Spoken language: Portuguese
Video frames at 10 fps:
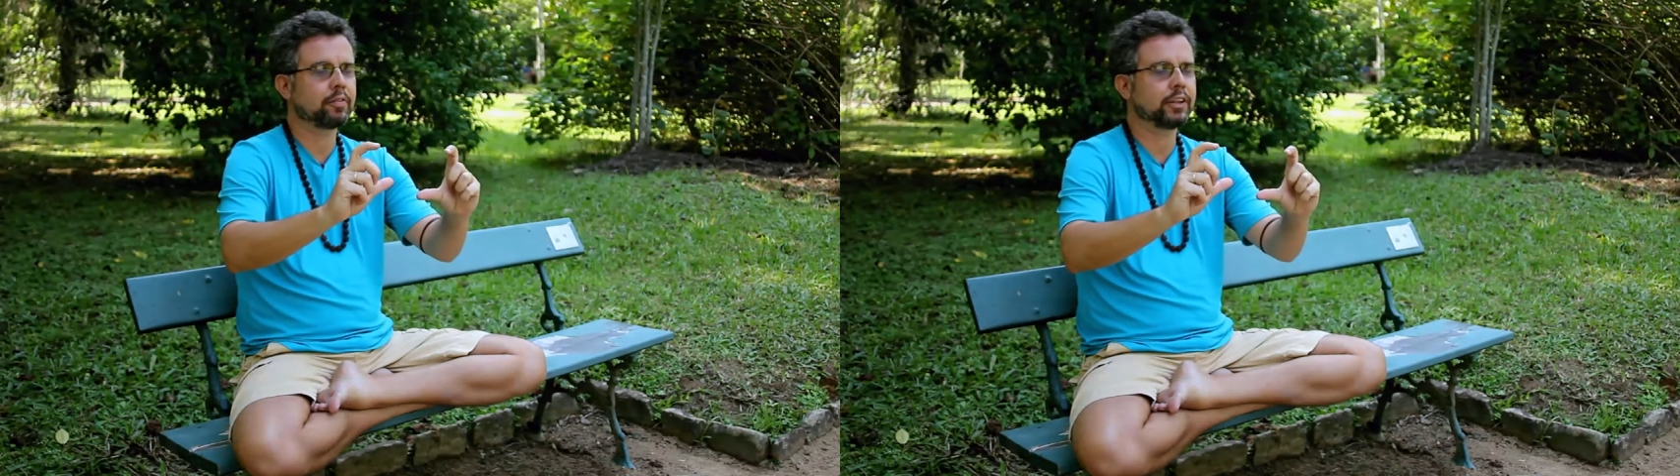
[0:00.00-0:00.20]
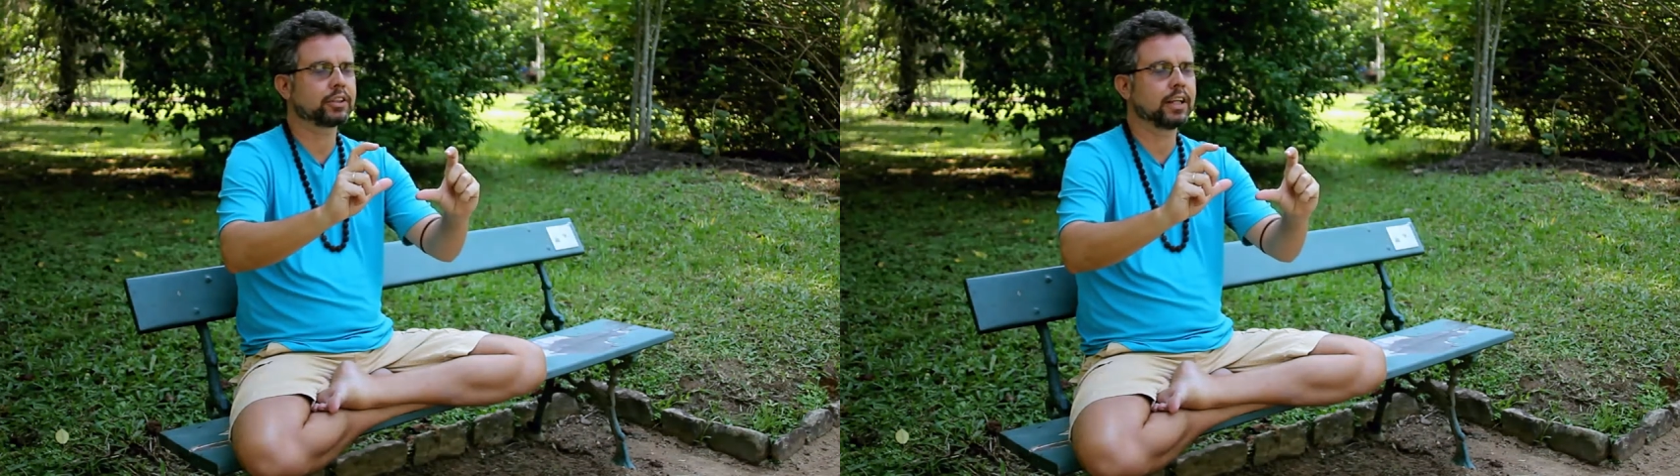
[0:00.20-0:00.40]

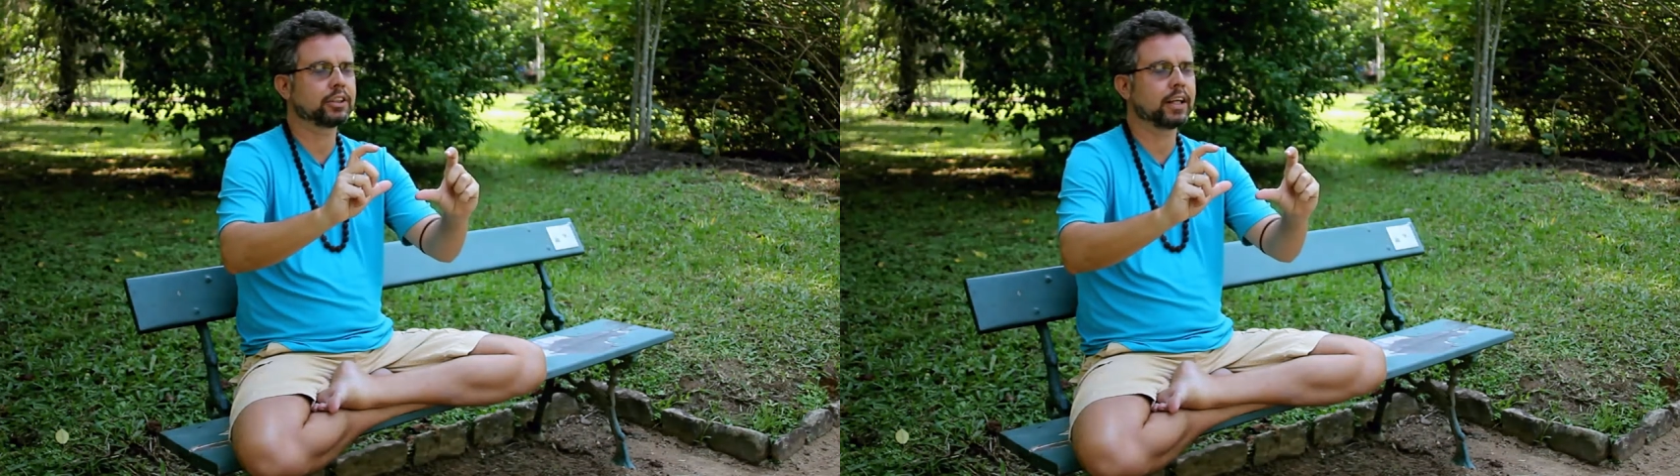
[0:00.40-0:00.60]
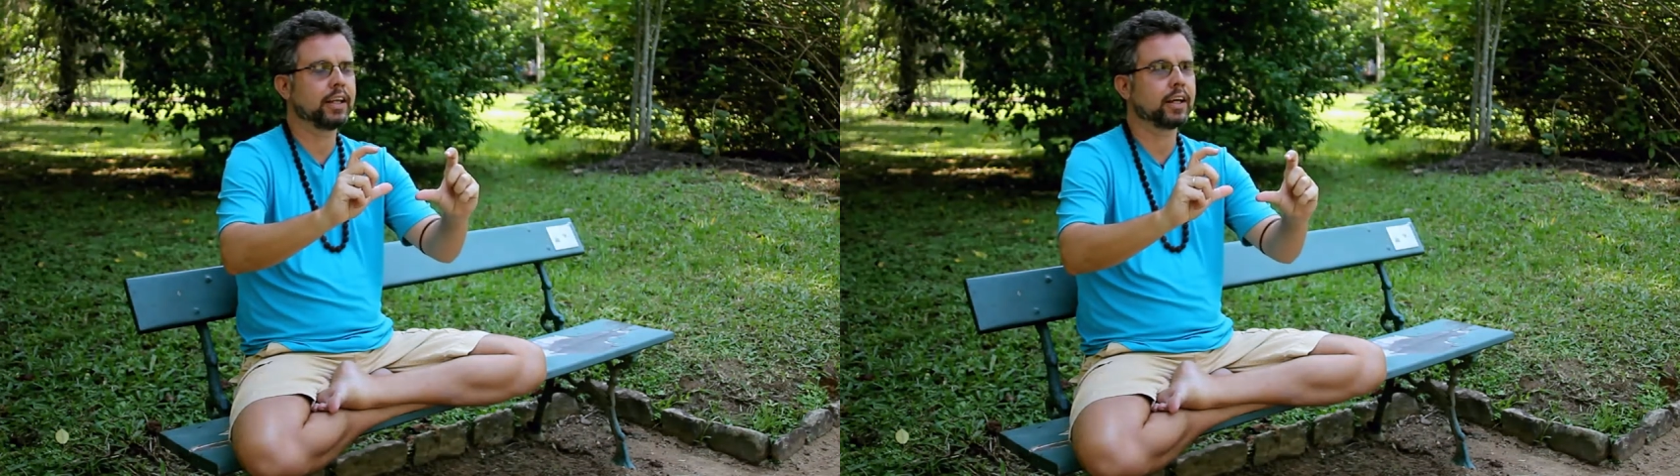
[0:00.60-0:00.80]
frente da
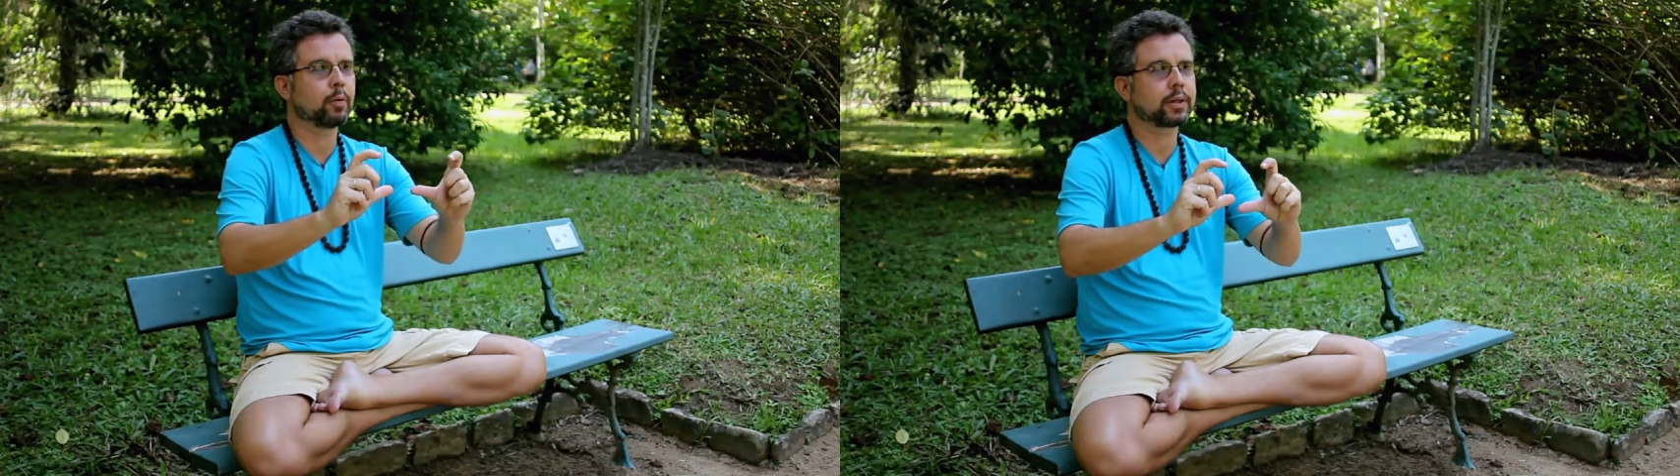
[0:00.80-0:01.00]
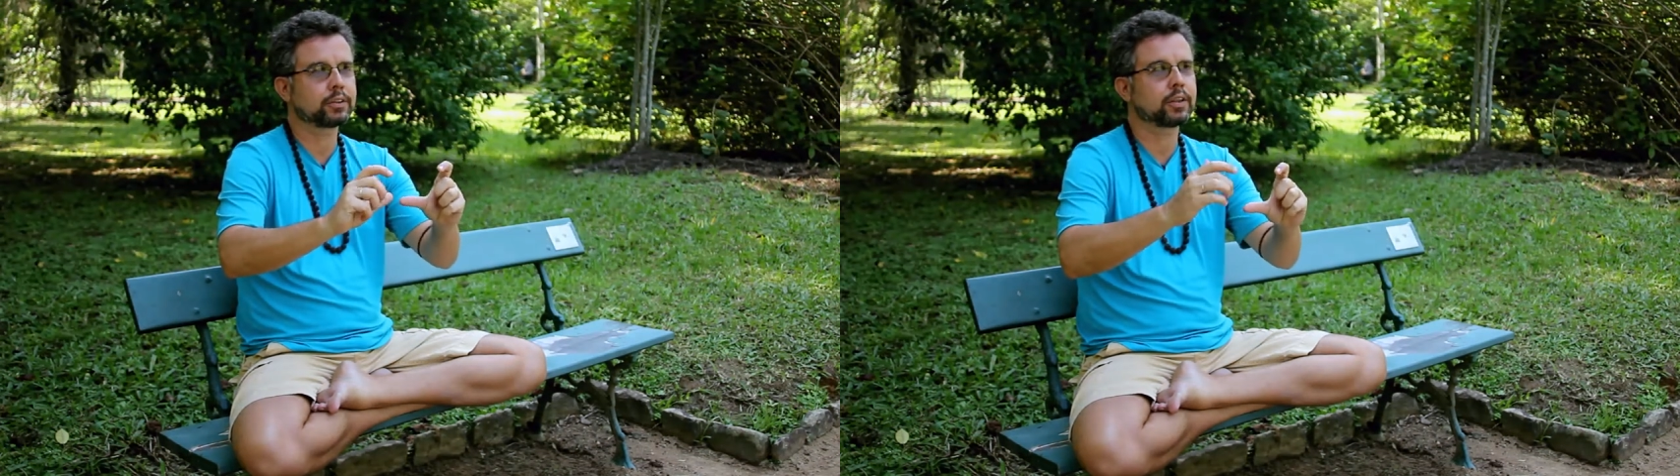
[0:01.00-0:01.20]

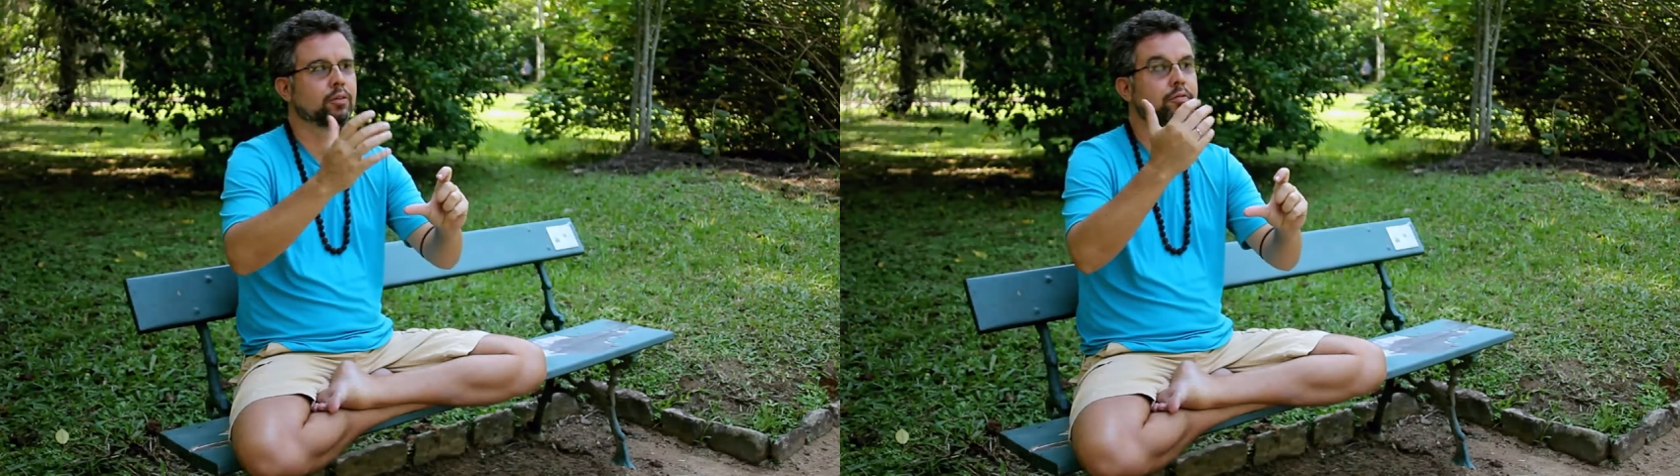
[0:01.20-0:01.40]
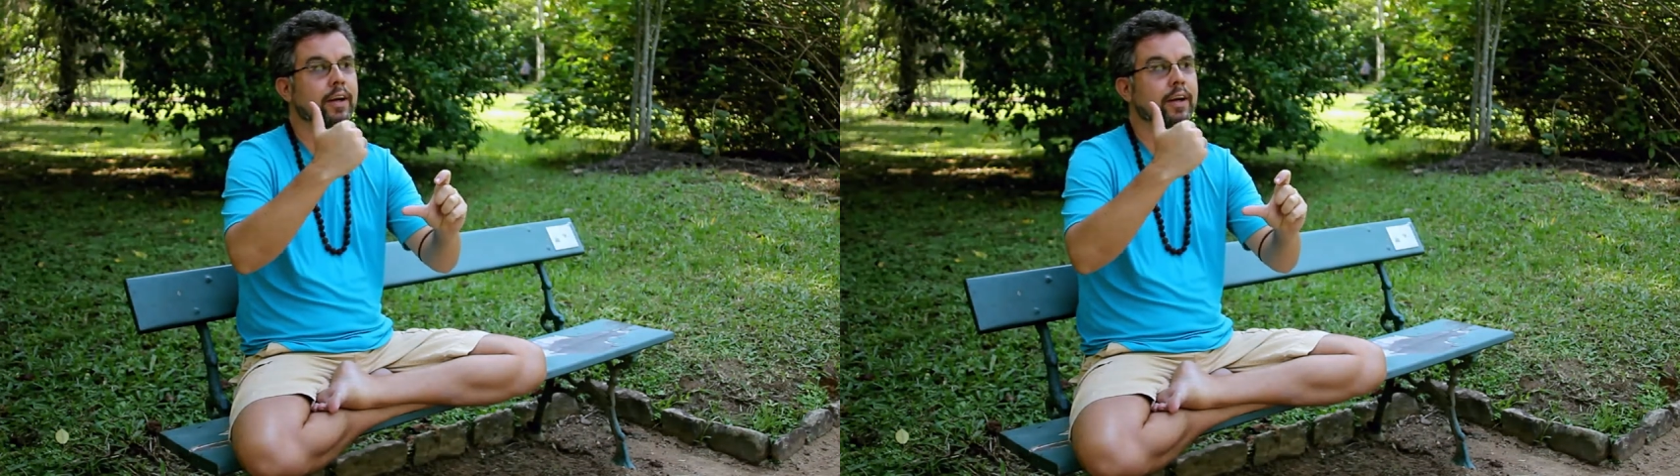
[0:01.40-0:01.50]
geleira, porque isso é no